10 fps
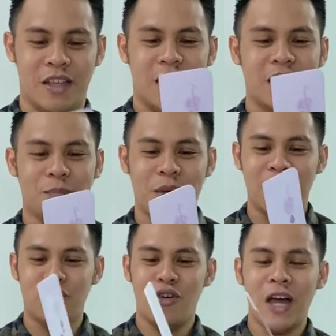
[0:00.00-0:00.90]
At pag
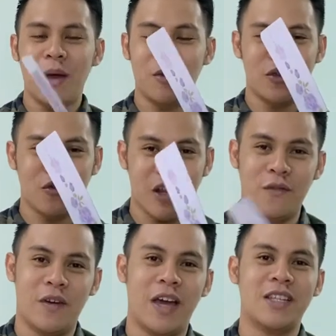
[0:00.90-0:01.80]
ito ang gamit ng
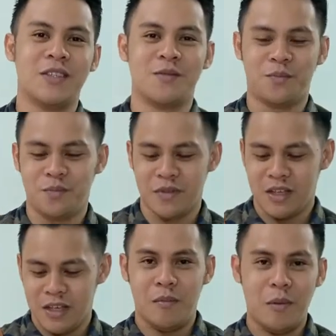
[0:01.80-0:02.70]
knife guys,
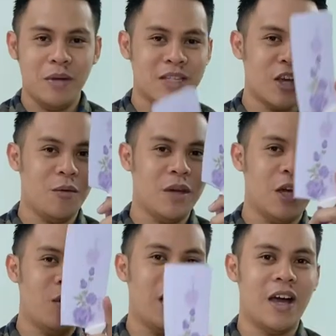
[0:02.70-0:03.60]
mabilis kayo
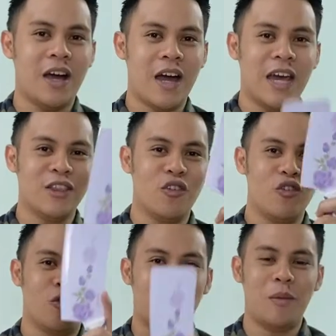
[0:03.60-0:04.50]
maghiwa. Kahit
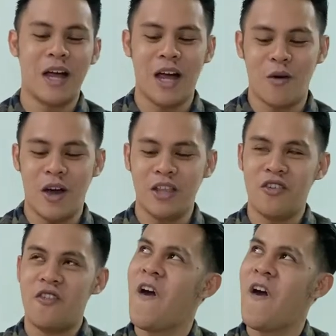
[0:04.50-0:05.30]
nulok pa magagawa nyo.